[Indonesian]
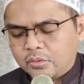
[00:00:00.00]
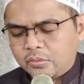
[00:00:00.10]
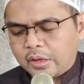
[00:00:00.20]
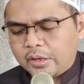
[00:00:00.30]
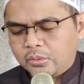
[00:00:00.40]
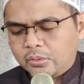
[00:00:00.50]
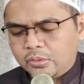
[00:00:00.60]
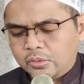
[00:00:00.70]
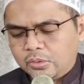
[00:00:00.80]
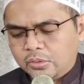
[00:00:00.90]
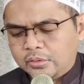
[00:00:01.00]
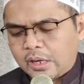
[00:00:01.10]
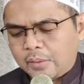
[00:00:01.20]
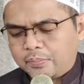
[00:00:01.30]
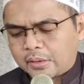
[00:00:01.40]
Wahai Hud
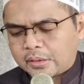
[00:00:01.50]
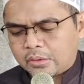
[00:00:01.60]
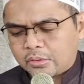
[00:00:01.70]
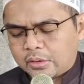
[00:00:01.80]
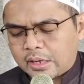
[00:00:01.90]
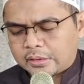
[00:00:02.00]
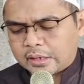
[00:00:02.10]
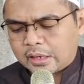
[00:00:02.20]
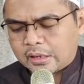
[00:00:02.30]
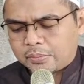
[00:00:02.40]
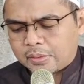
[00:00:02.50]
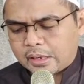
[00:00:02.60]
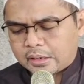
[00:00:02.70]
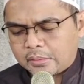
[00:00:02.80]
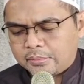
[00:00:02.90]
apakah engkau datang
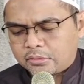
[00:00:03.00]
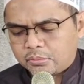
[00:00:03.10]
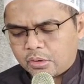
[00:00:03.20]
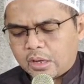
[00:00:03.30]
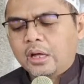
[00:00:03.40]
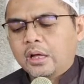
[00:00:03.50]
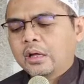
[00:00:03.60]
kepada kami semua